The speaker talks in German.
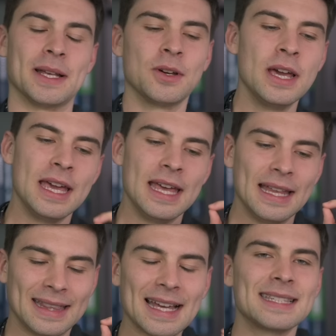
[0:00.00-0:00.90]
Also
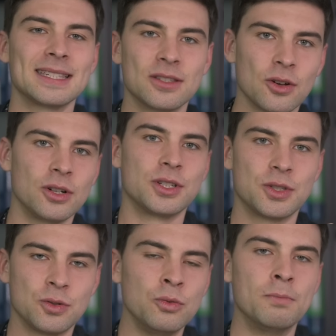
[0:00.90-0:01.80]
das
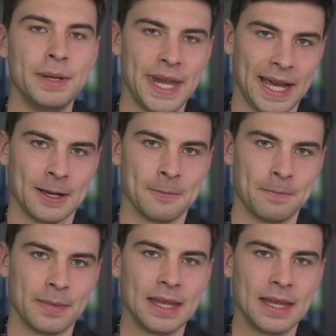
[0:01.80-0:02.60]
solltest du bedenken.